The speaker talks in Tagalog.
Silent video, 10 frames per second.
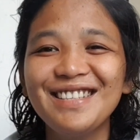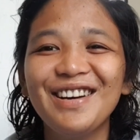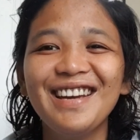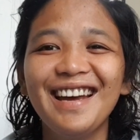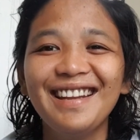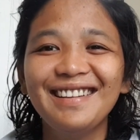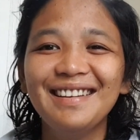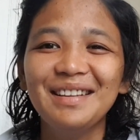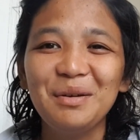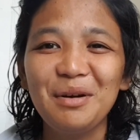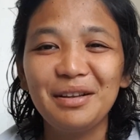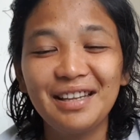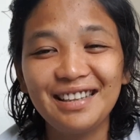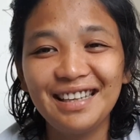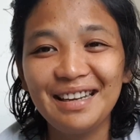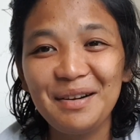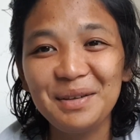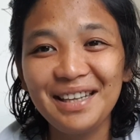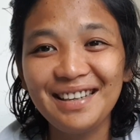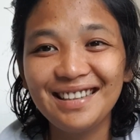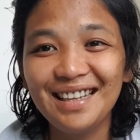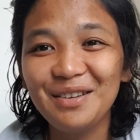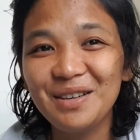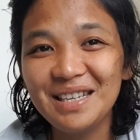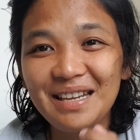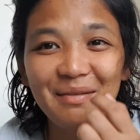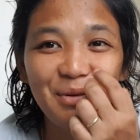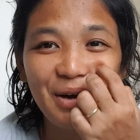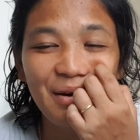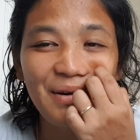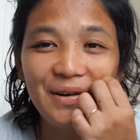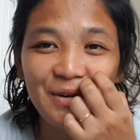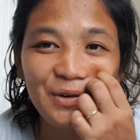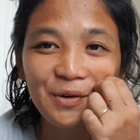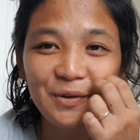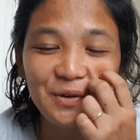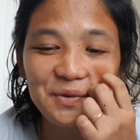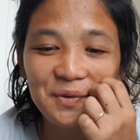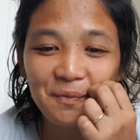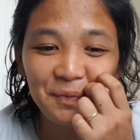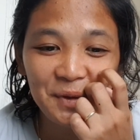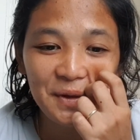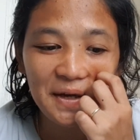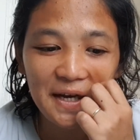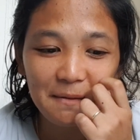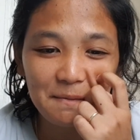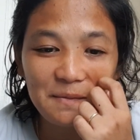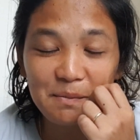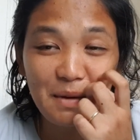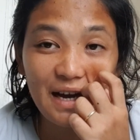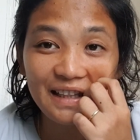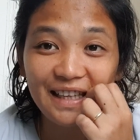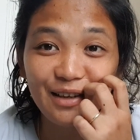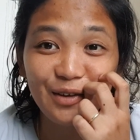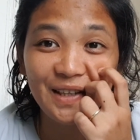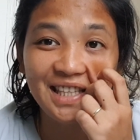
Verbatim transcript: so, ayan, na magdagdag na naman tayo ng 2,000, ewan ko kung bakit ganon.